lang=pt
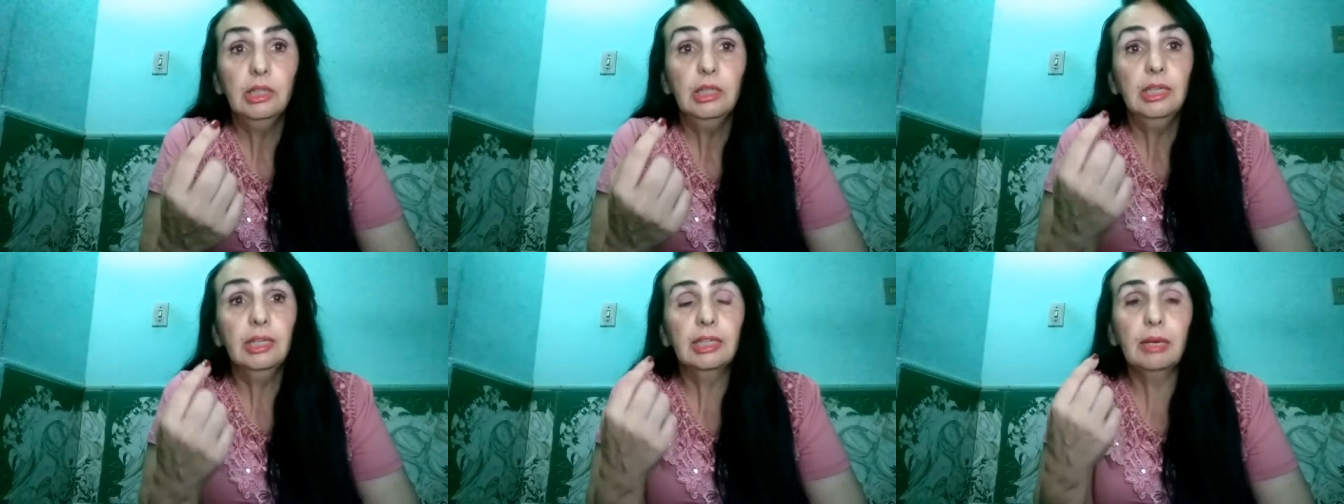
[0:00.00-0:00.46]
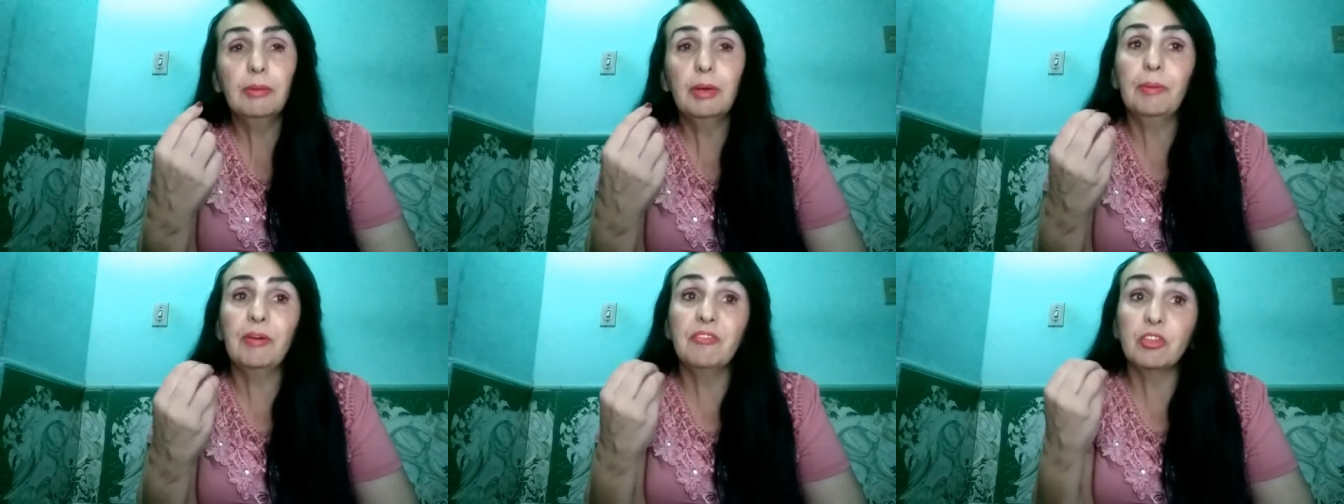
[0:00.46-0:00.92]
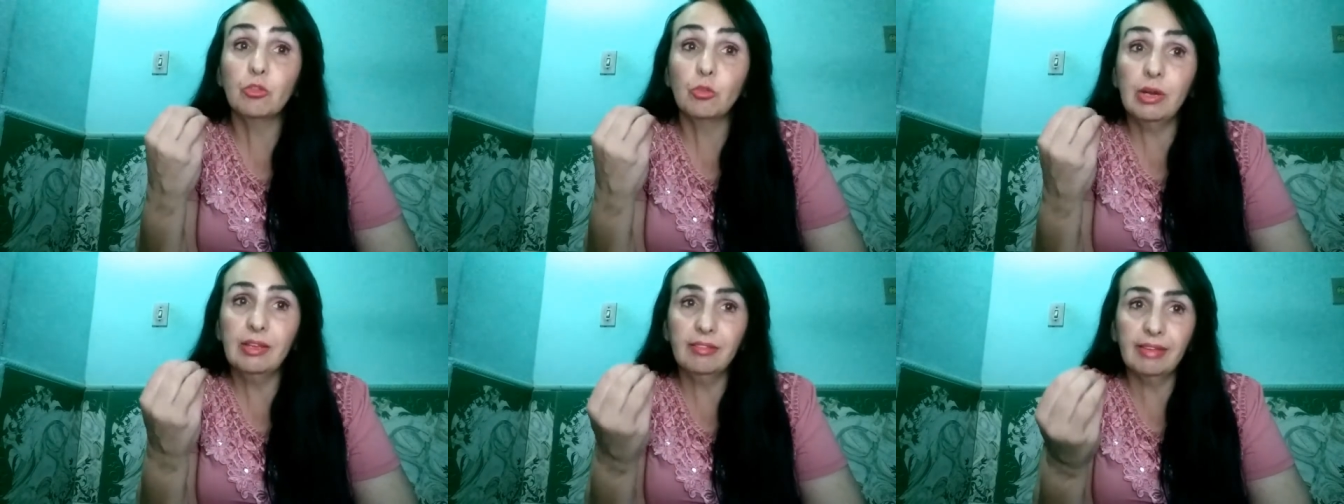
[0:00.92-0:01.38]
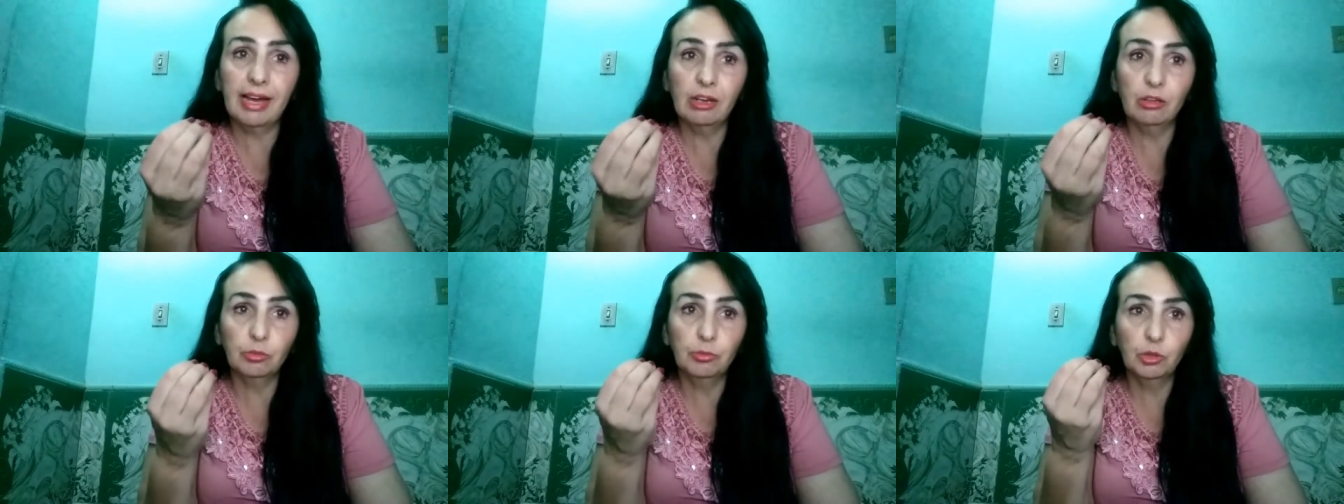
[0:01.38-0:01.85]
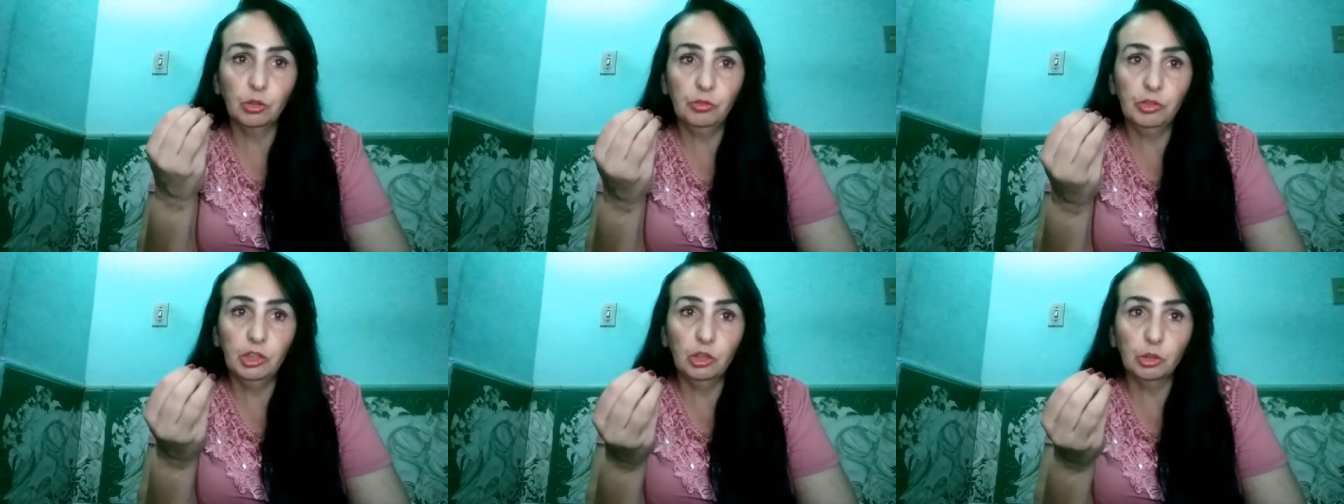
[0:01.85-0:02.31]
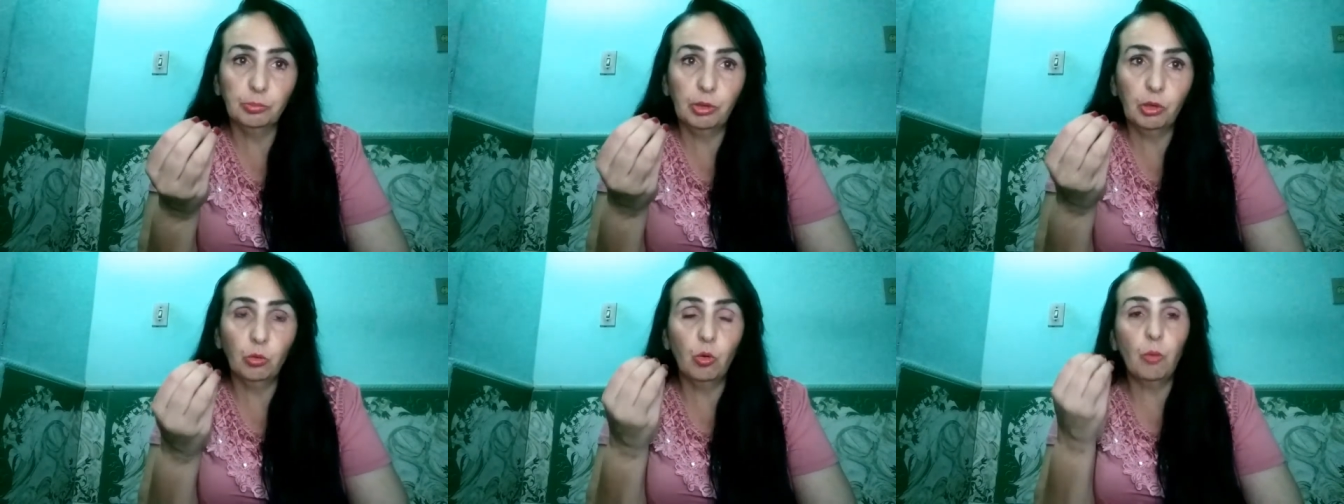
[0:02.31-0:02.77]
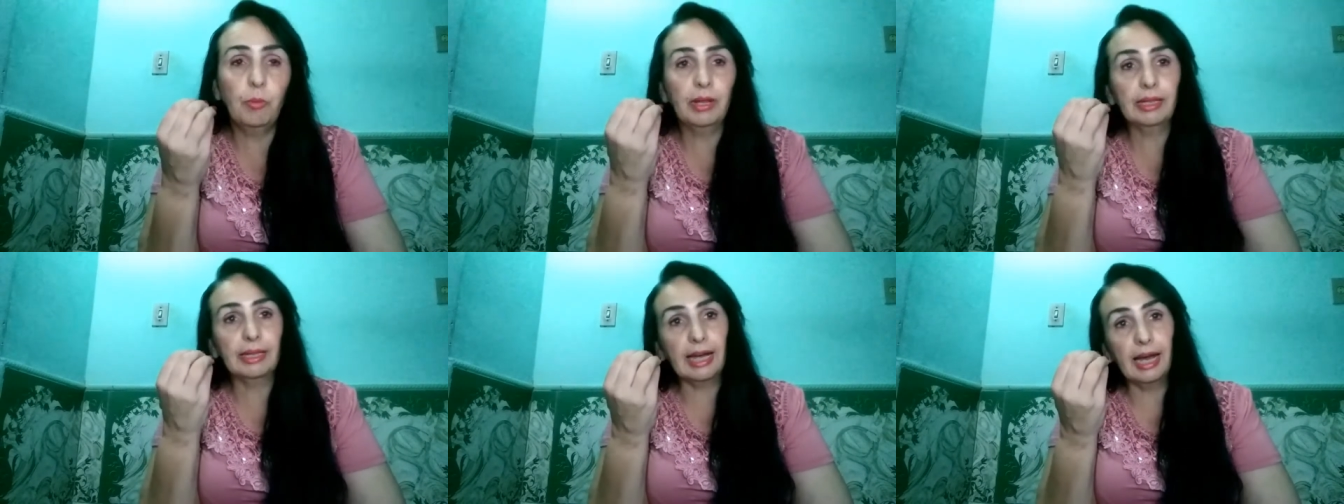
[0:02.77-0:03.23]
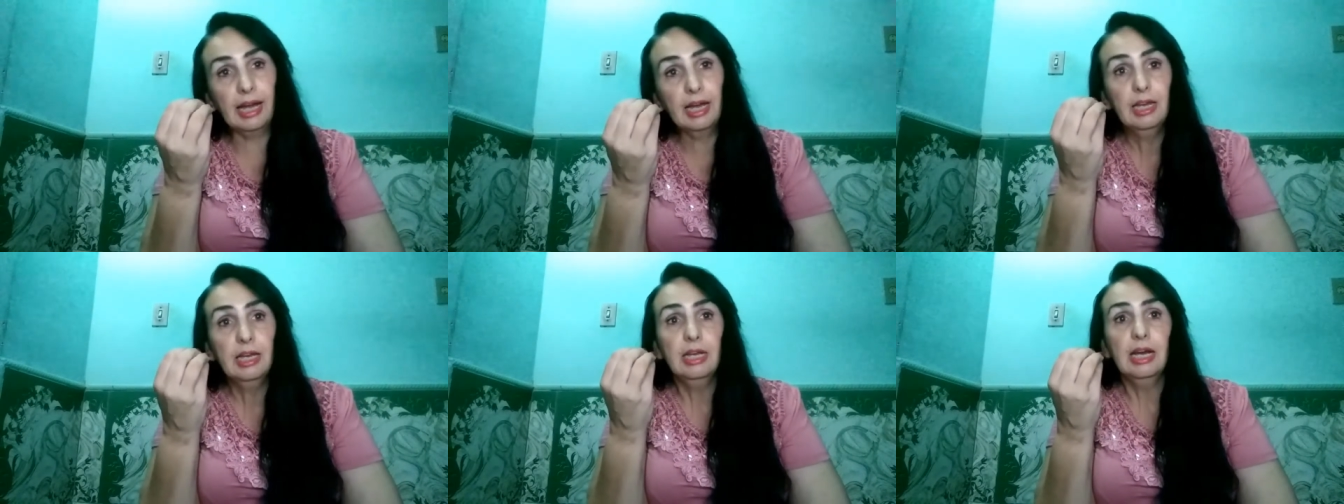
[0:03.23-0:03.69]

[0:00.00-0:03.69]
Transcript: e também para visualizarem os meus vídeos para eu completar